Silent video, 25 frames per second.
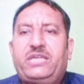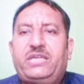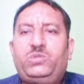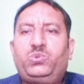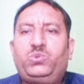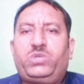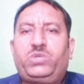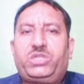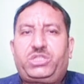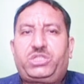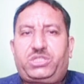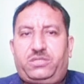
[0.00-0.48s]

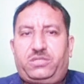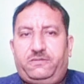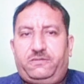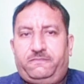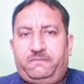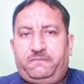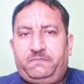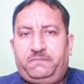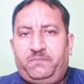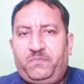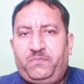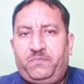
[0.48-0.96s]
एजुकेशन
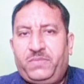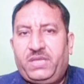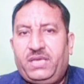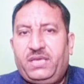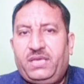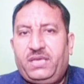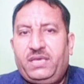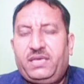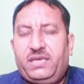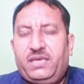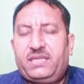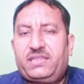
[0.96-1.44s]

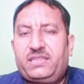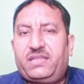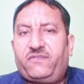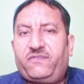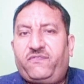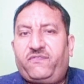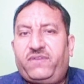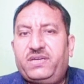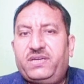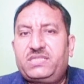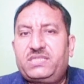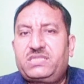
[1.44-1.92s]
द
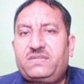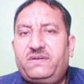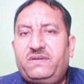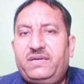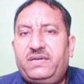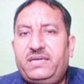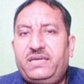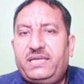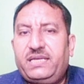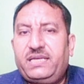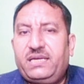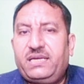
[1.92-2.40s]
फर्स्ट
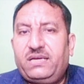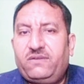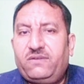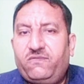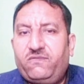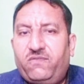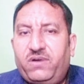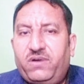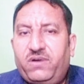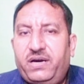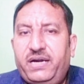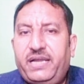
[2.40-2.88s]
वर्ड
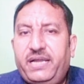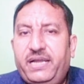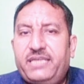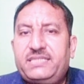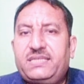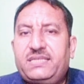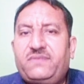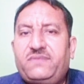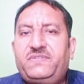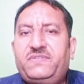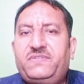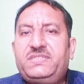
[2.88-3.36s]
वर्ड
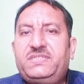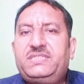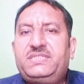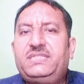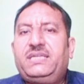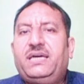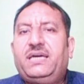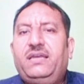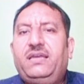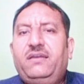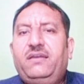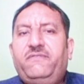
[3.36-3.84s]
इज अ
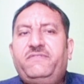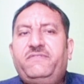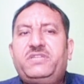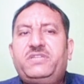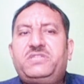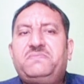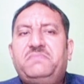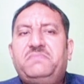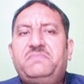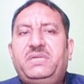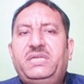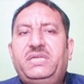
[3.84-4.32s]
फिजिकल
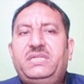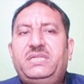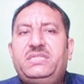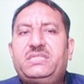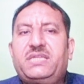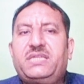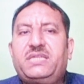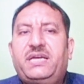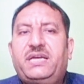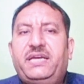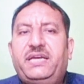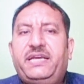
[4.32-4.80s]
विच
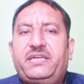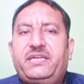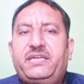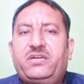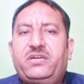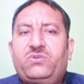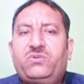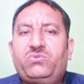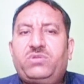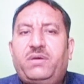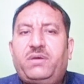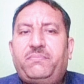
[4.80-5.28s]
means
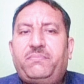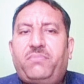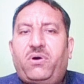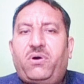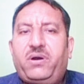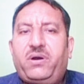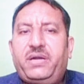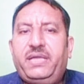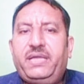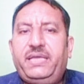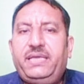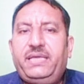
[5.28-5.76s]
रिलेटेड टू द
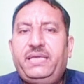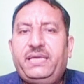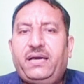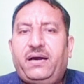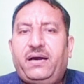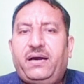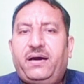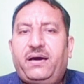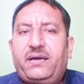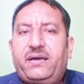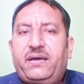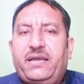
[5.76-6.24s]
बॉडी
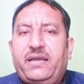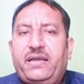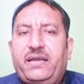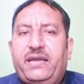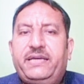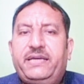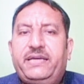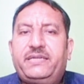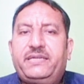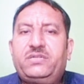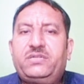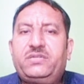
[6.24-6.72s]
आर
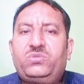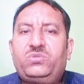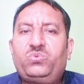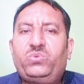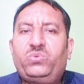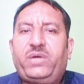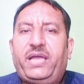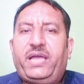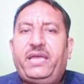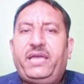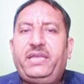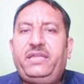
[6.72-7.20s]
रिलेटेड
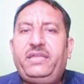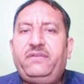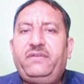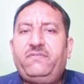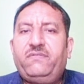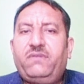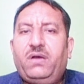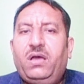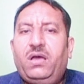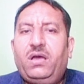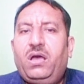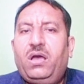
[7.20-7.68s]
टू एनी
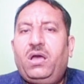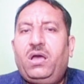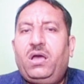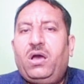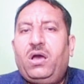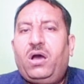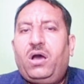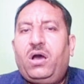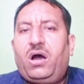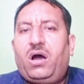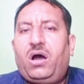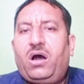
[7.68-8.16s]

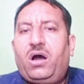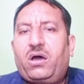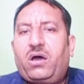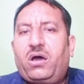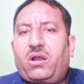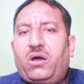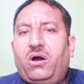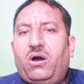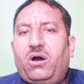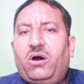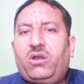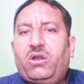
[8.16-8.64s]

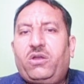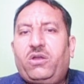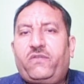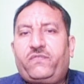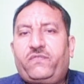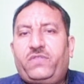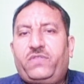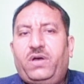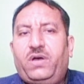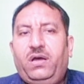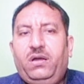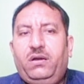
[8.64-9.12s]
आर ऑल
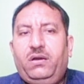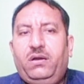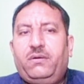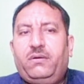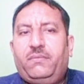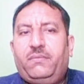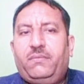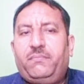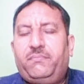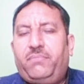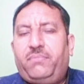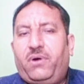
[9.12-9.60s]
ऑफ द
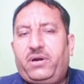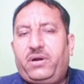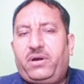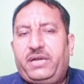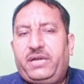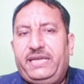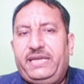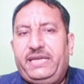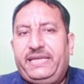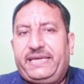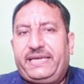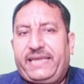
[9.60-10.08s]

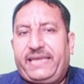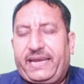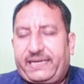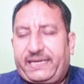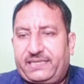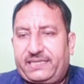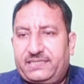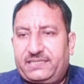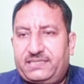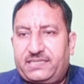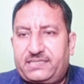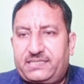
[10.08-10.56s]
बॉडीली
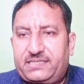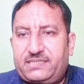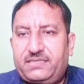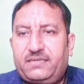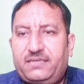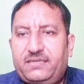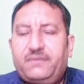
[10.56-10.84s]
characteristics